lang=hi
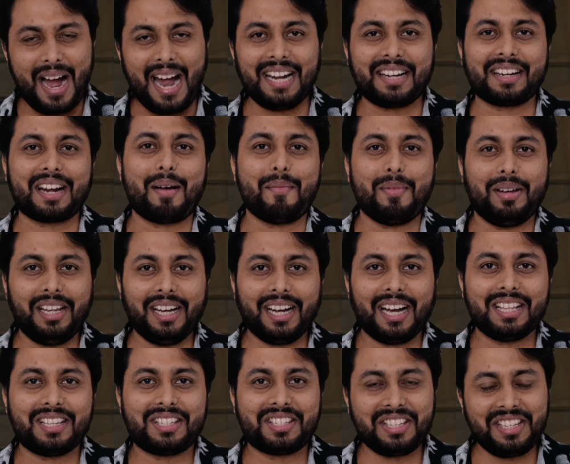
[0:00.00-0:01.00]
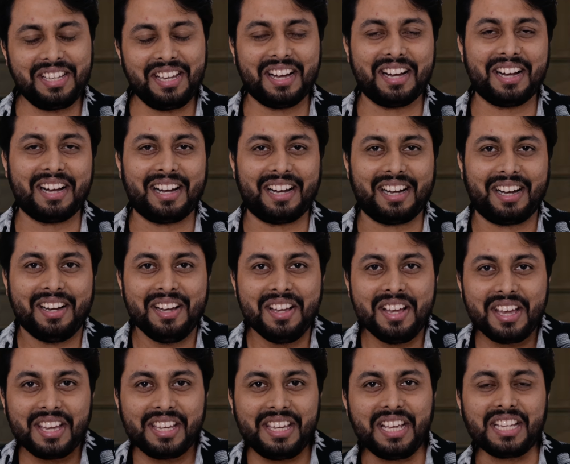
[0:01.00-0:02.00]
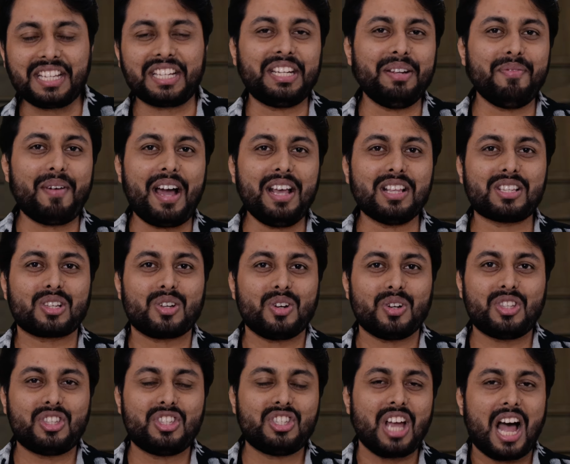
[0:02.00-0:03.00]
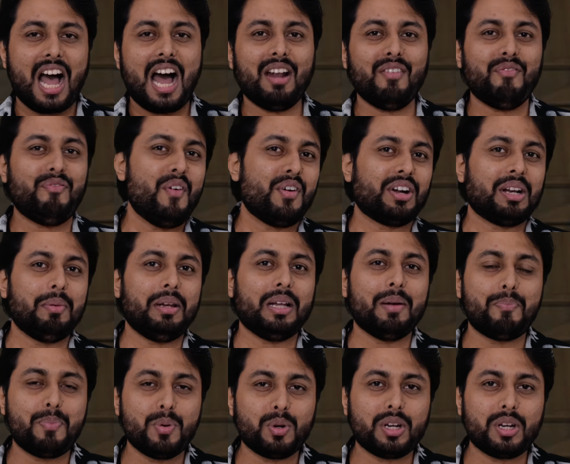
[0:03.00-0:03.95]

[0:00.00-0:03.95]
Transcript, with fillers: बैटरा मिलेगा जी हाँ इस डिवाइस को जान फूकने मिले